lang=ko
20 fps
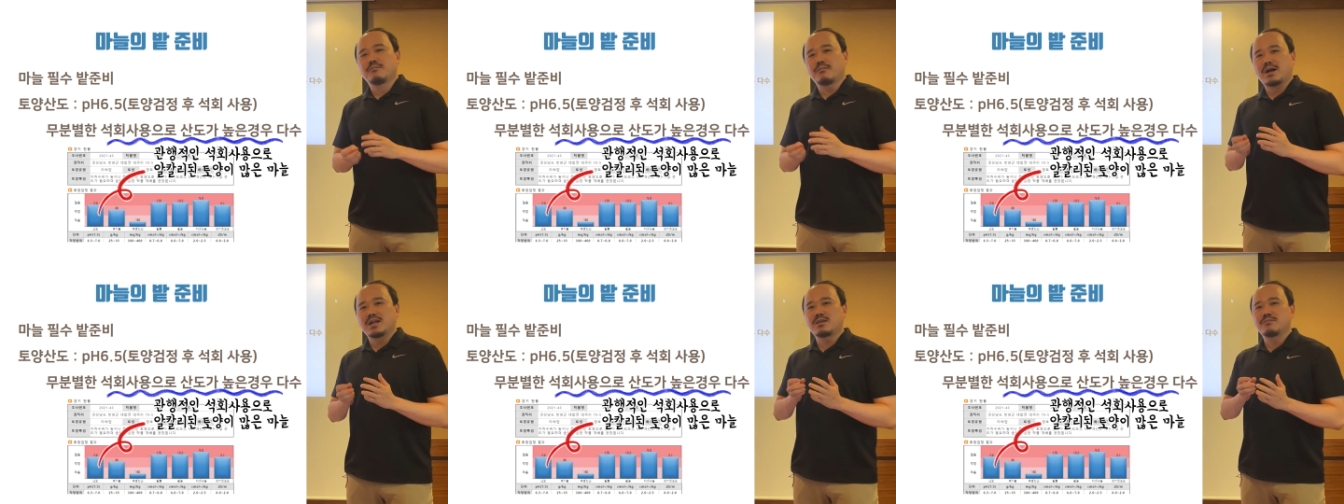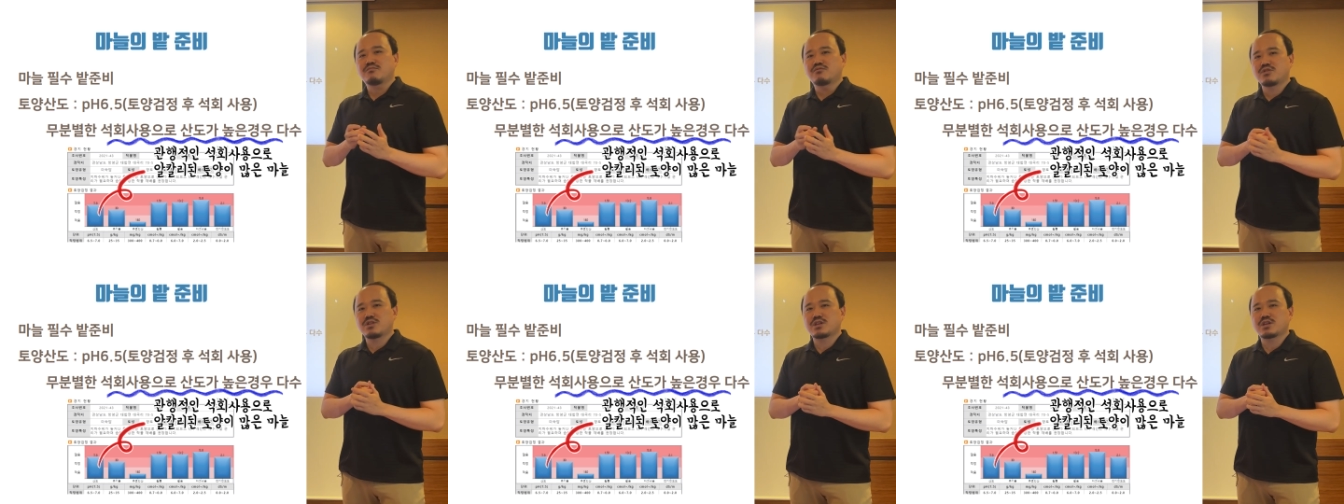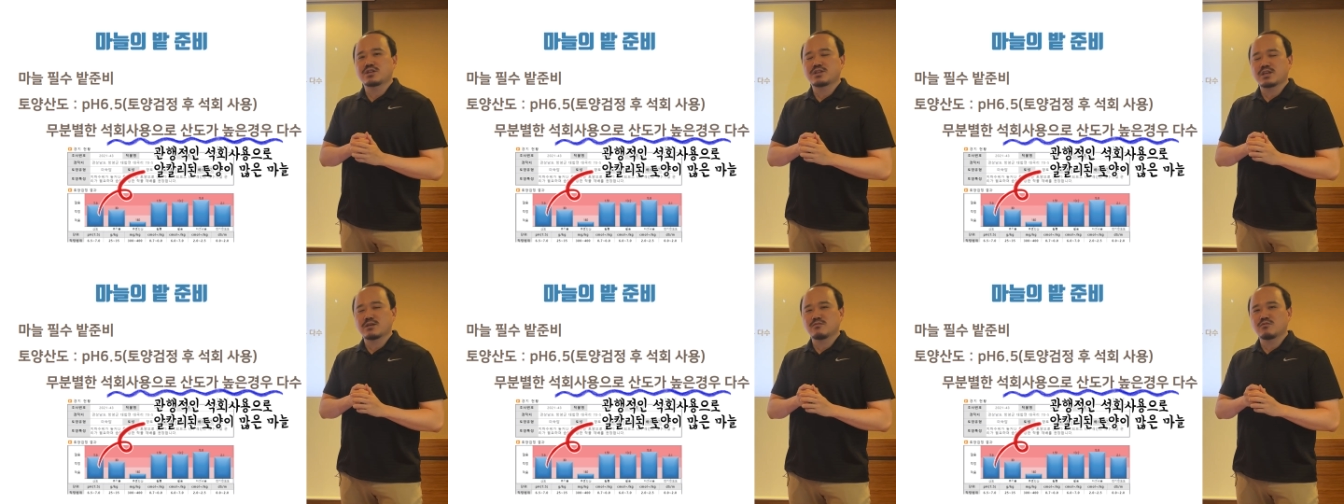많이
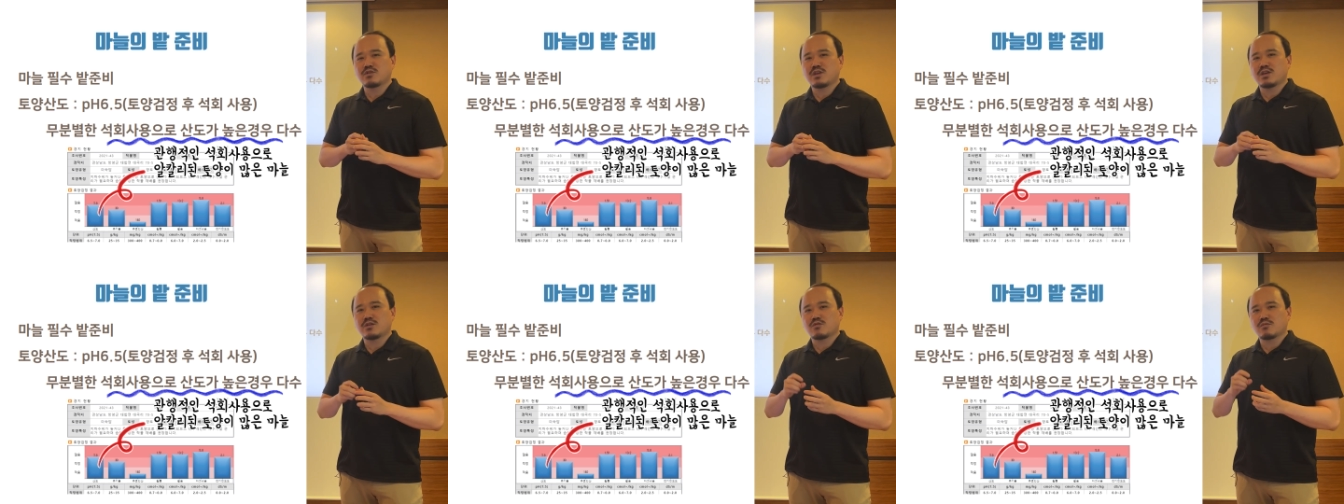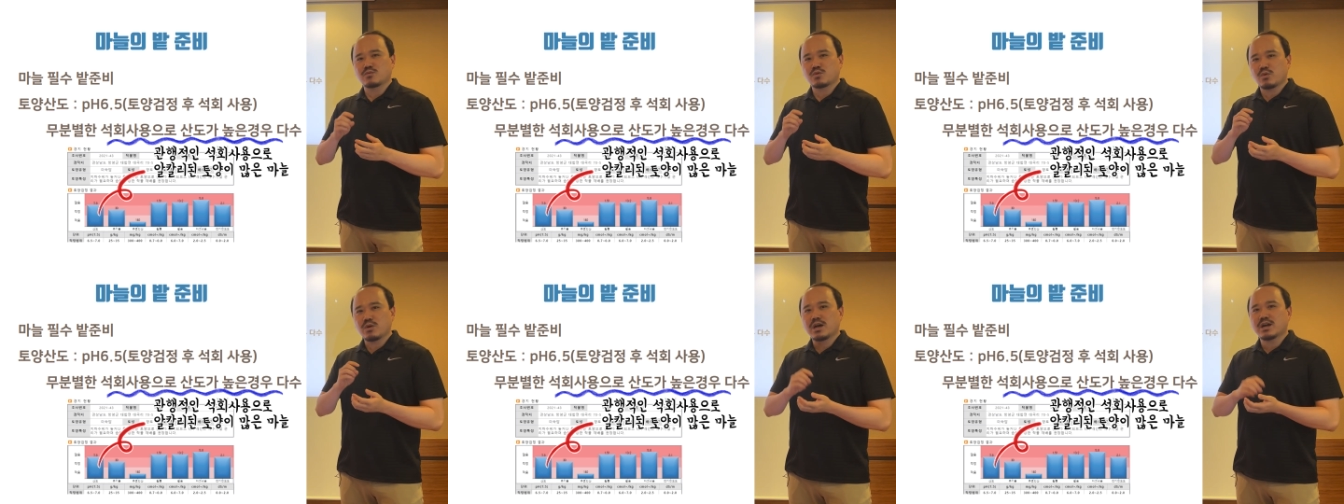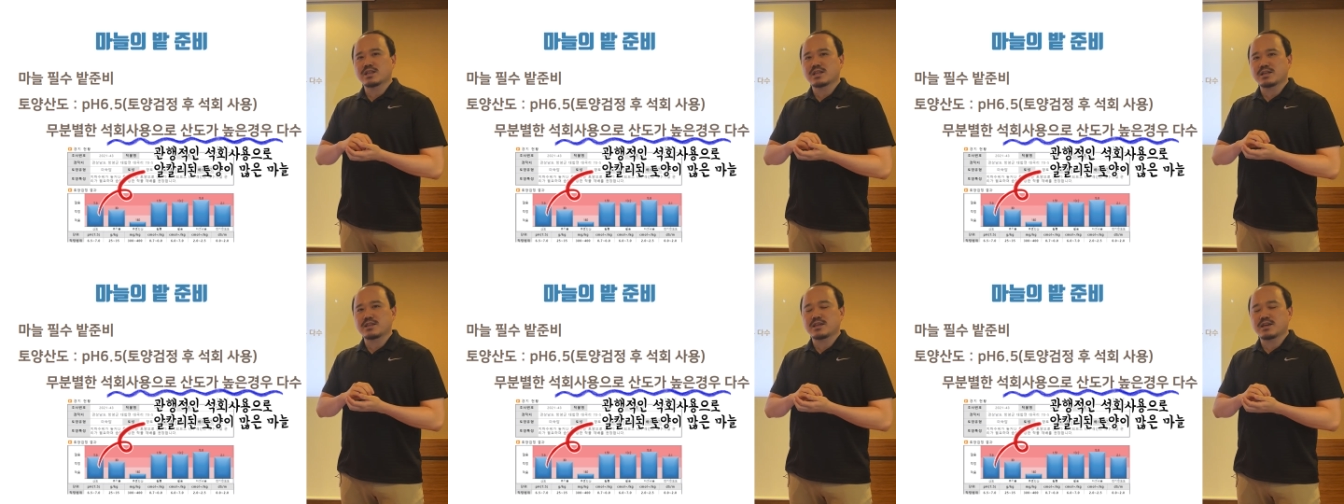뿌리시기 때문에 좀
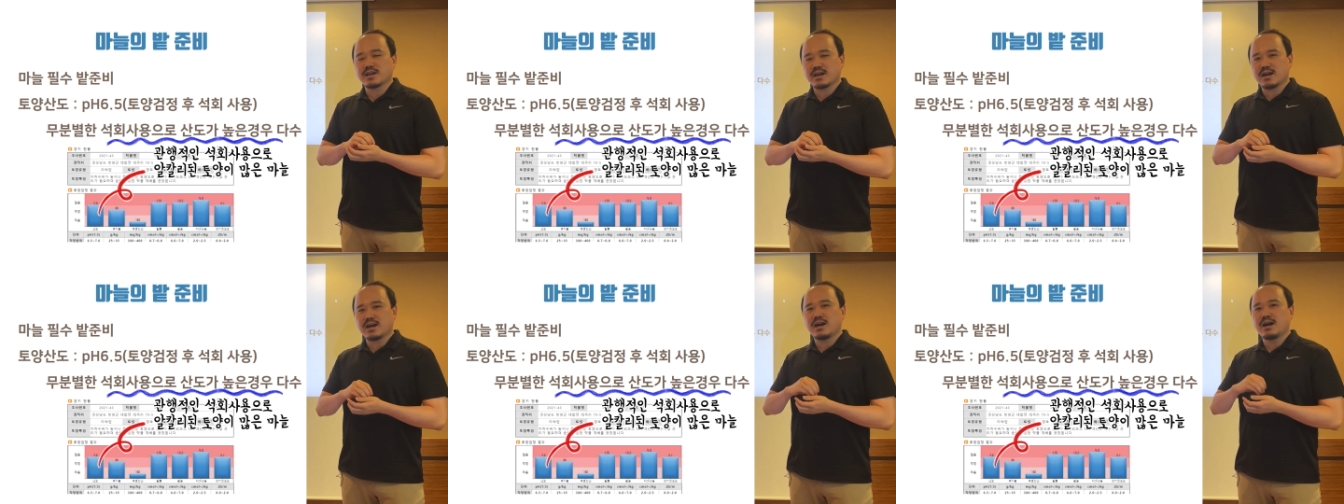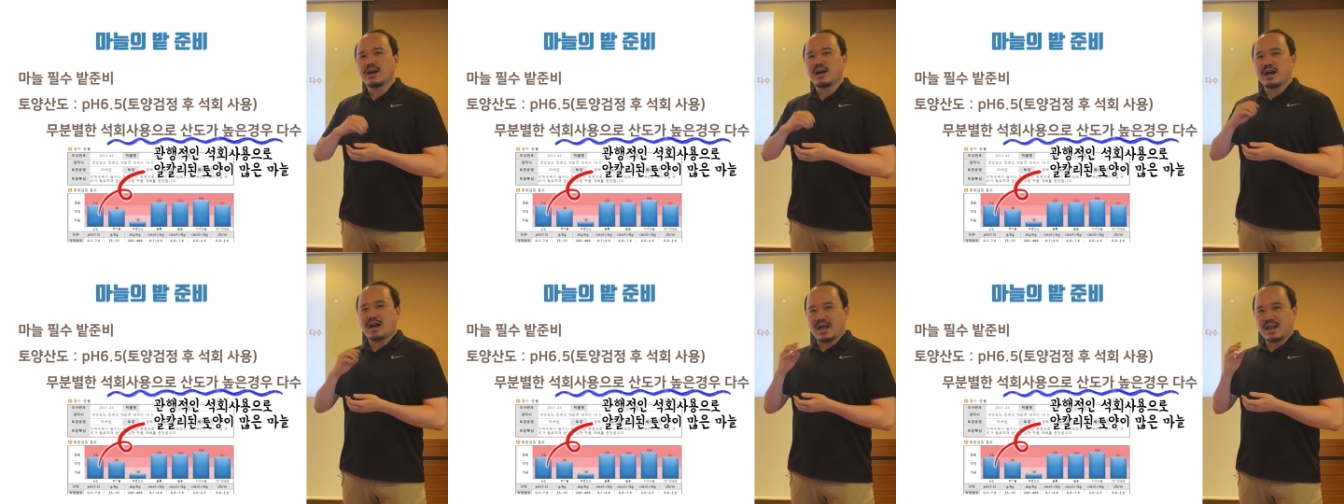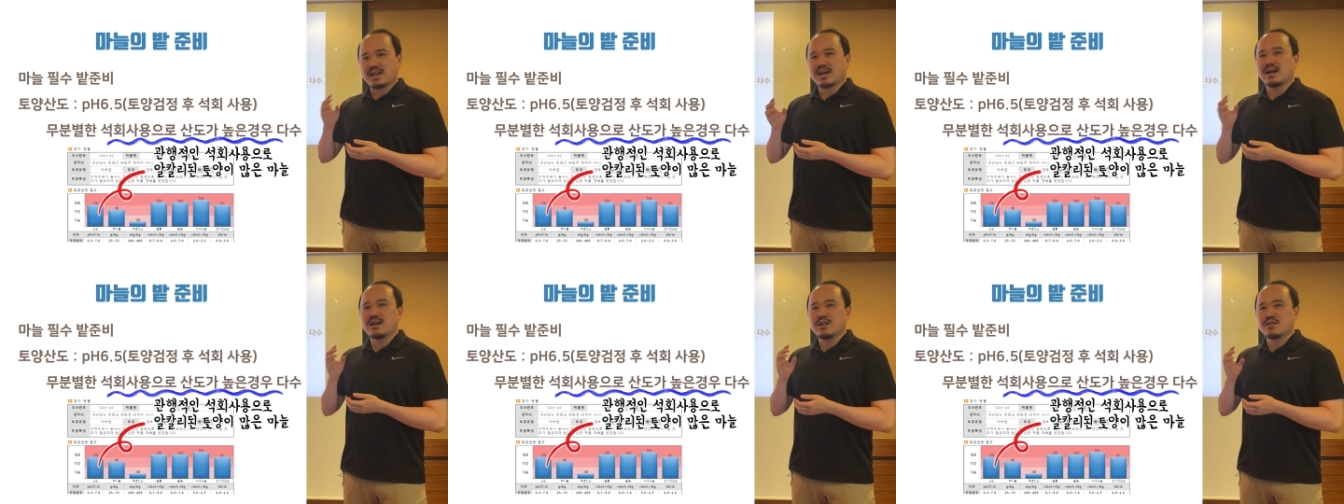토양 자체가
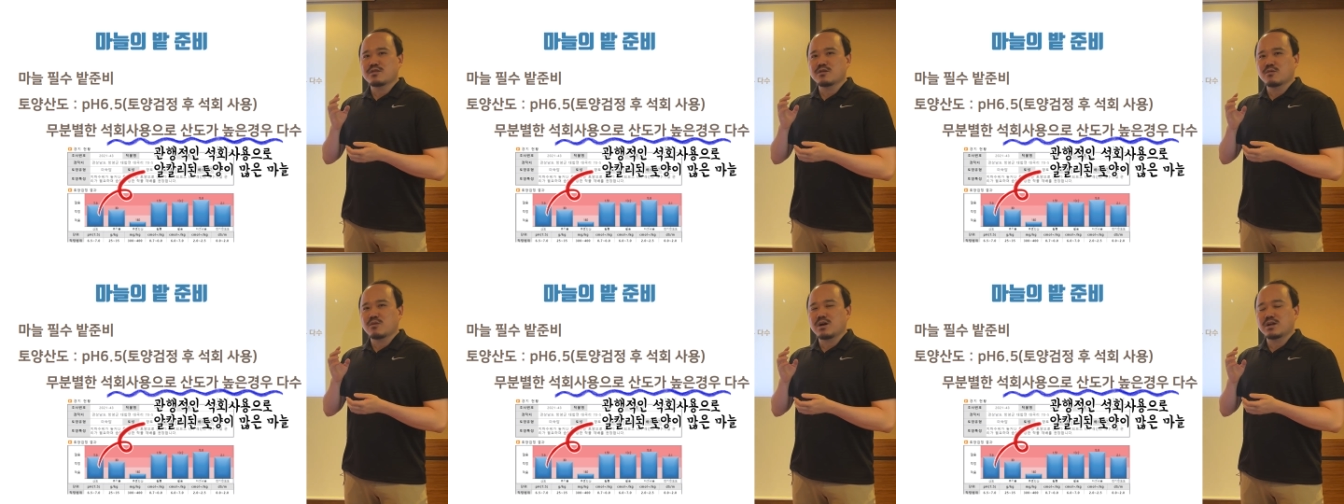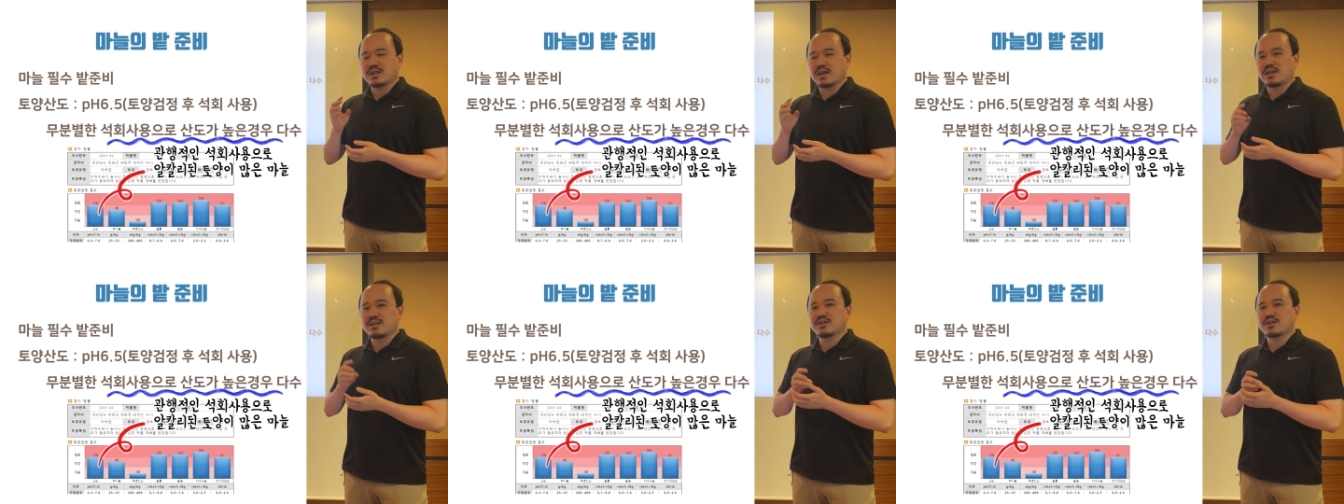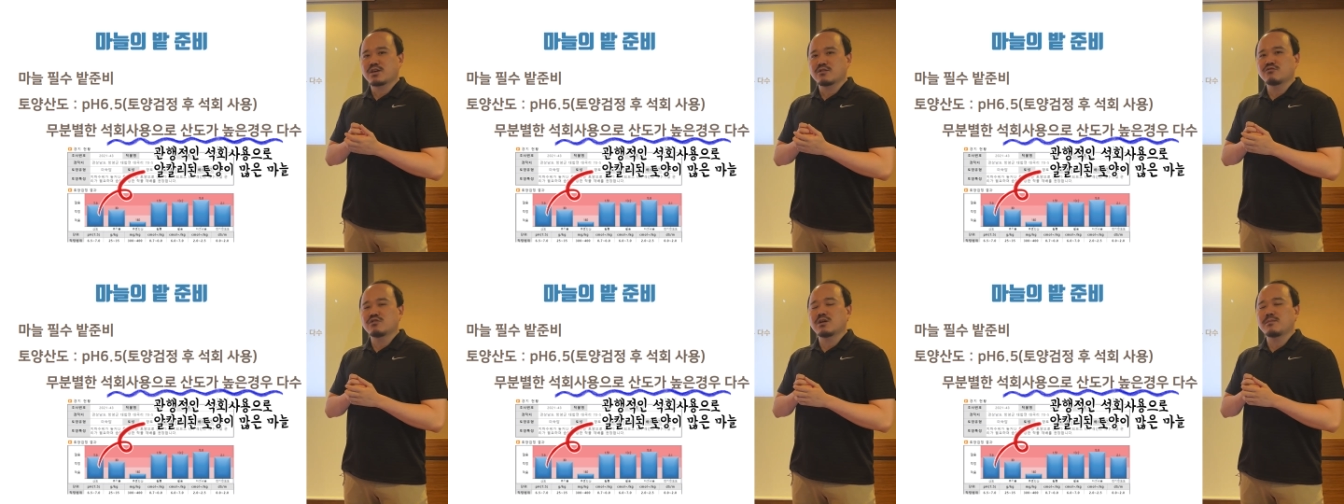알칼리성화 되어 있는
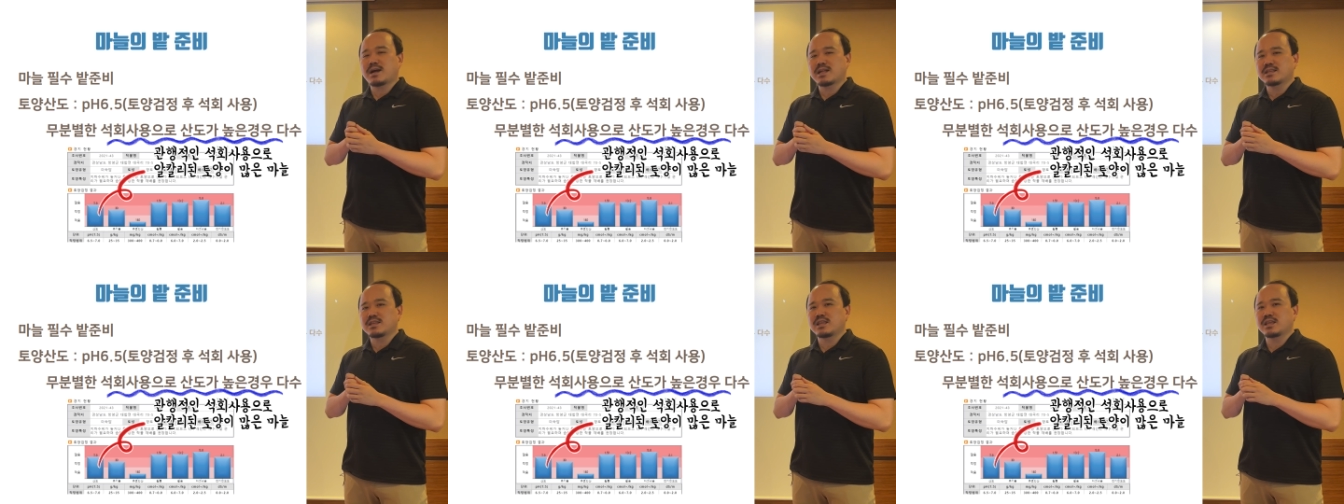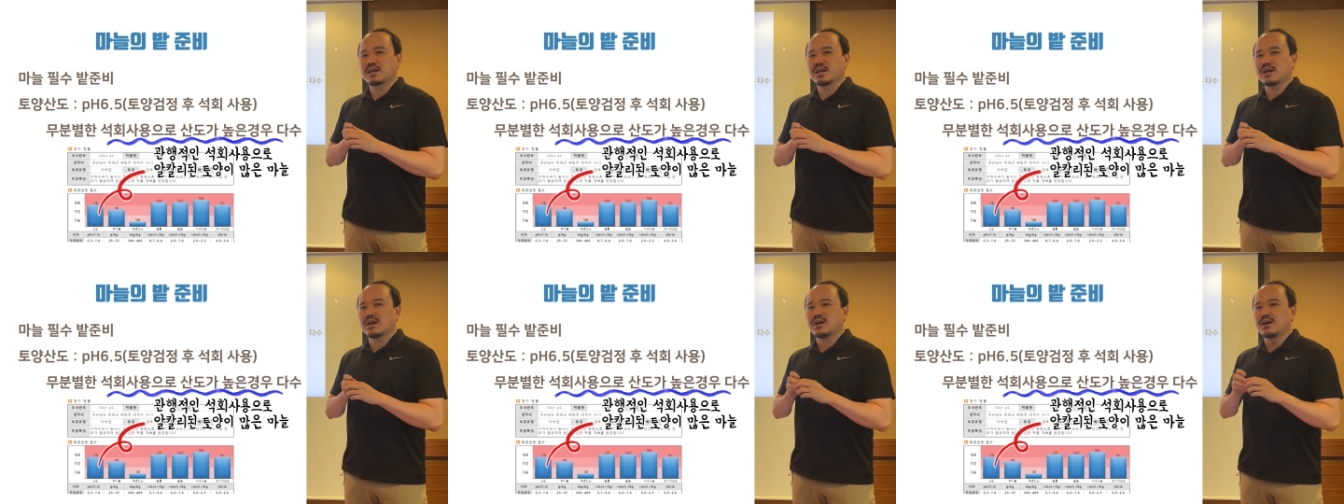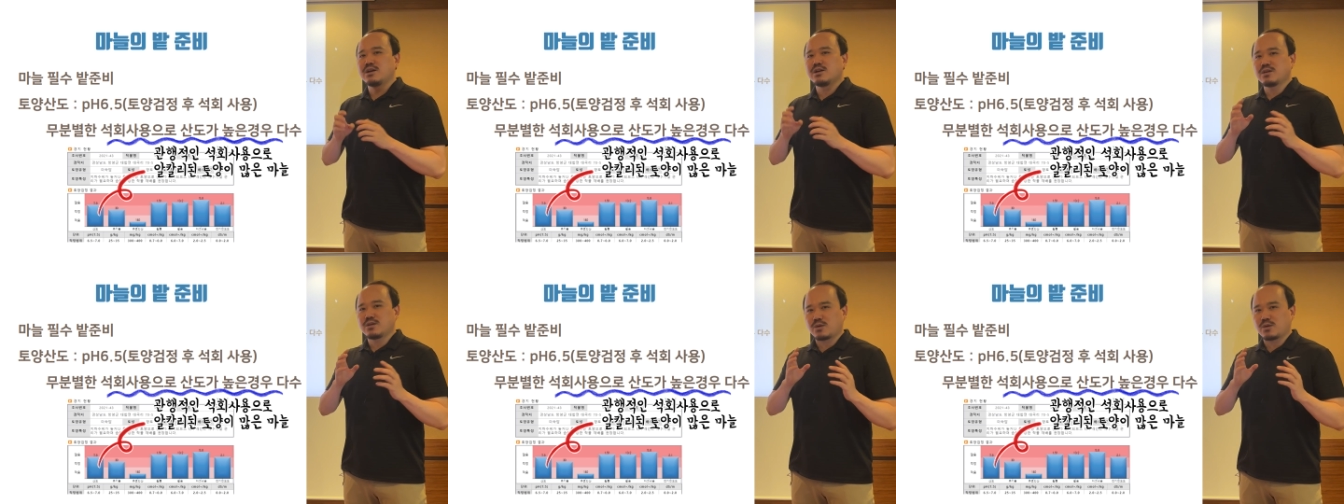경우가 많으니까